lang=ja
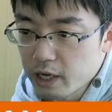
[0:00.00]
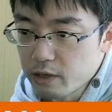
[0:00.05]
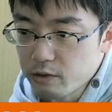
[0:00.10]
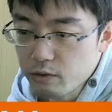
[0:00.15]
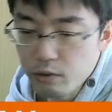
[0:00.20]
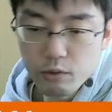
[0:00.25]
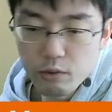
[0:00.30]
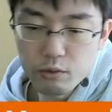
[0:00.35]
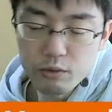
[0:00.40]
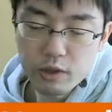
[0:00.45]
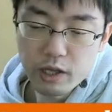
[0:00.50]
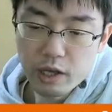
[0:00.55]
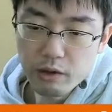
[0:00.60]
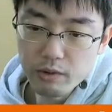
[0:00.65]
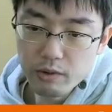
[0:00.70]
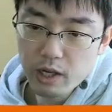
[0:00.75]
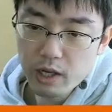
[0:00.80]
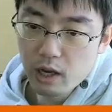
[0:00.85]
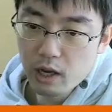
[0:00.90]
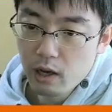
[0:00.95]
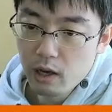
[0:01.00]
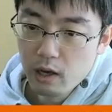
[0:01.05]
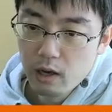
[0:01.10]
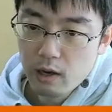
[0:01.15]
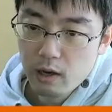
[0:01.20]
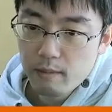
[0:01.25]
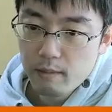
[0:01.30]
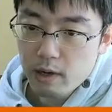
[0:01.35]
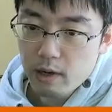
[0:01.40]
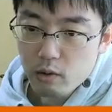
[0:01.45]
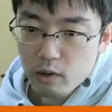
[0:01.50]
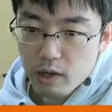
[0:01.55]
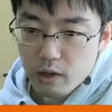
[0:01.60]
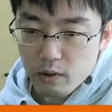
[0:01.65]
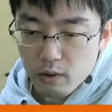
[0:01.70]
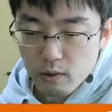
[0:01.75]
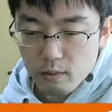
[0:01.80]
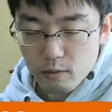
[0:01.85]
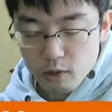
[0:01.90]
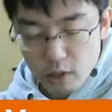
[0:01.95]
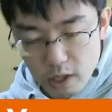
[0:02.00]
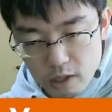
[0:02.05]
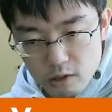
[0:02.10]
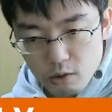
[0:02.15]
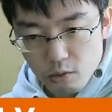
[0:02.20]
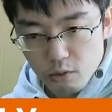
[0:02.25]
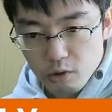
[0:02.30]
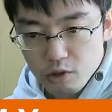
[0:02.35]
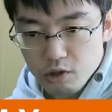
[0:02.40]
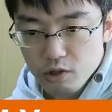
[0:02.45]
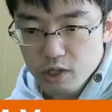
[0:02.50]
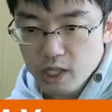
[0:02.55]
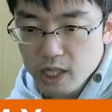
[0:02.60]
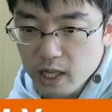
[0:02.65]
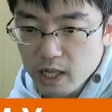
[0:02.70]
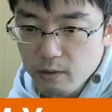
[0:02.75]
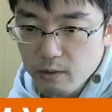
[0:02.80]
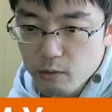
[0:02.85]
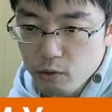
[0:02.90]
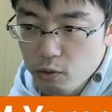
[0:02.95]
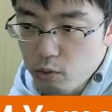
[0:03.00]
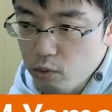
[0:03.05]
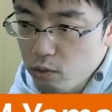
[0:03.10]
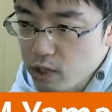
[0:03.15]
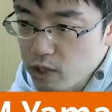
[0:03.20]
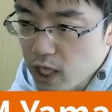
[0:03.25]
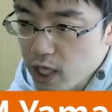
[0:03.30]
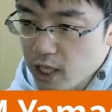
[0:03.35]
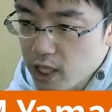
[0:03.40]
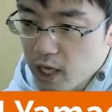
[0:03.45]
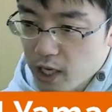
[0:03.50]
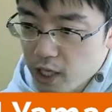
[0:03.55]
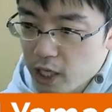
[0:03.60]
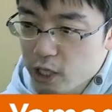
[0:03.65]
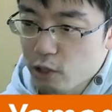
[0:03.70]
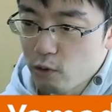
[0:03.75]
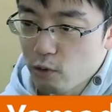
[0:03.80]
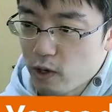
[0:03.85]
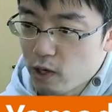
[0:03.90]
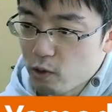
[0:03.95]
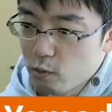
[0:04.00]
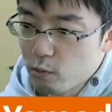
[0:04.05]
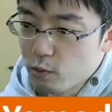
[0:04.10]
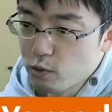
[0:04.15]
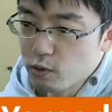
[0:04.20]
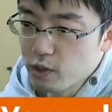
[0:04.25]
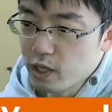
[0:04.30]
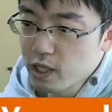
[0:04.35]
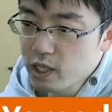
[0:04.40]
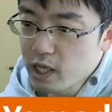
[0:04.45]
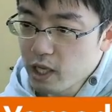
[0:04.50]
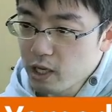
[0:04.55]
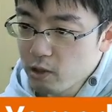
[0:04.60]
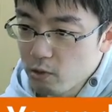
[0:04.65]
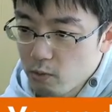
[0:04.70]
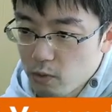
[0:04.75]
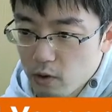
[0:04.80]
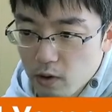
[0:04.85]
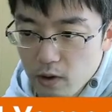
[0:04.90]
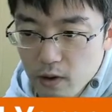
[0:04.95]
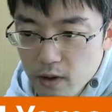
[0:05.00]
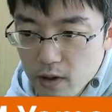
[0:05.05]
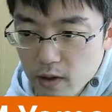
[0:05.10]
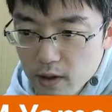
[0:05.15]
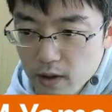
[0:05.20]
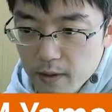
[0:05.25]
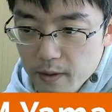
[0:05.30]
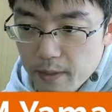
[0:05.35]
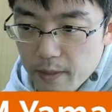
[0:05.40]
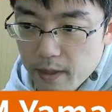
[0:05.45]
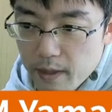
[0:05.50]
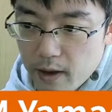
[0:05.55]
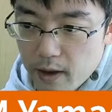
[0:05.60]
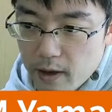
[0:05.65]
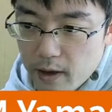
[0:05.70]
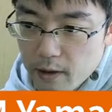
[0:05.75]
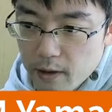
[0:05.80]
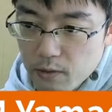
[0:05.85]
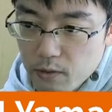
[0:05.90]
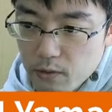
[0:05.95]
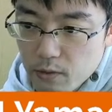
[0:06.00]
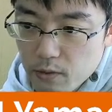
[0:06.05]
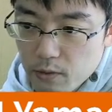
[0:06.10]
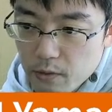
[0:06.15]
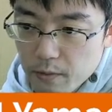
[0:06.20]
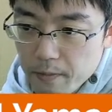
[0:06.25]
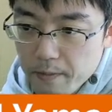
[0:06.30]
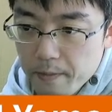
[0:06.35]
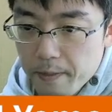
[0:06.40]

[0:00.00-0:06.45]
いうことなので、まあ、これ、おそらくこの順になってもドローになったかなとは思うんですけれども、えっ、ー、と、